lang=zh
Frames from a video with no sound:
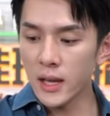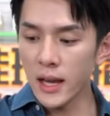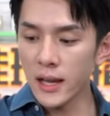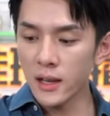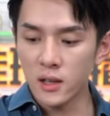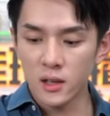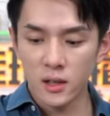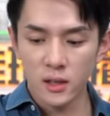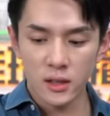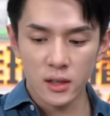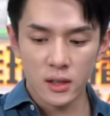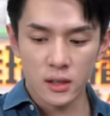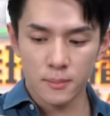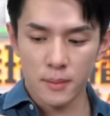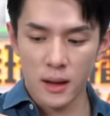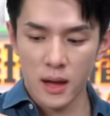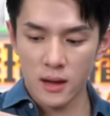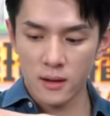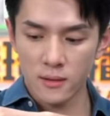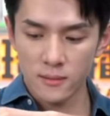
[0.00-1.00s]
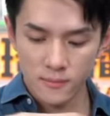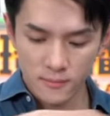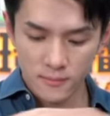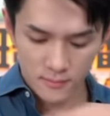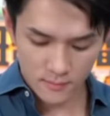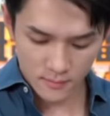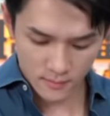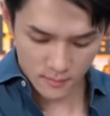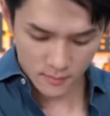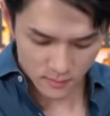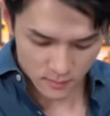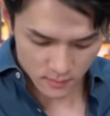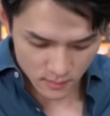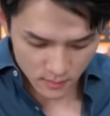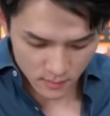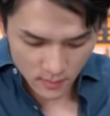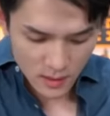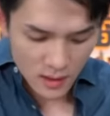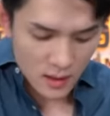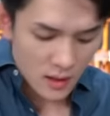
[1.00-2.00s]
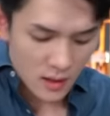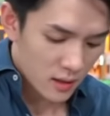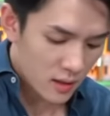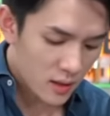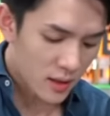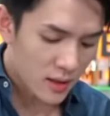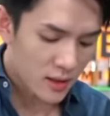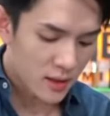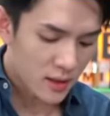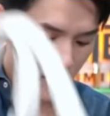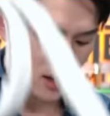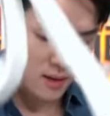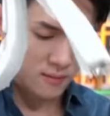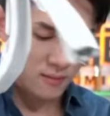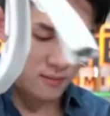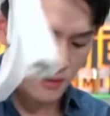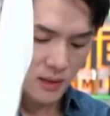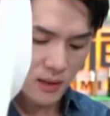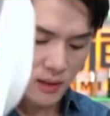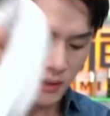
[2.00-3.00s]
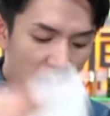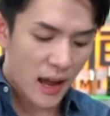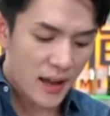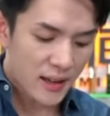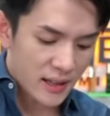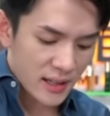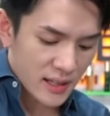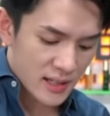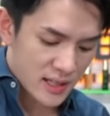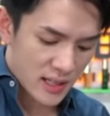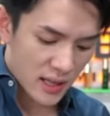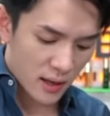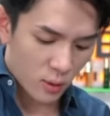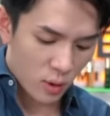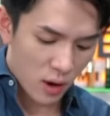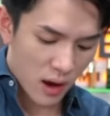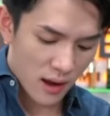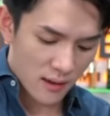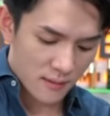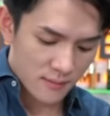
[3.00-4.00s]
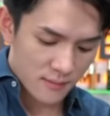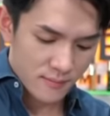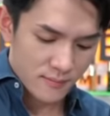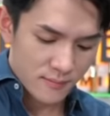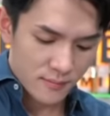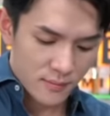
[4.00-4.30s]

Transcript: 应该可以的吧？哦，可以的，可以可以，它还可以斜挎，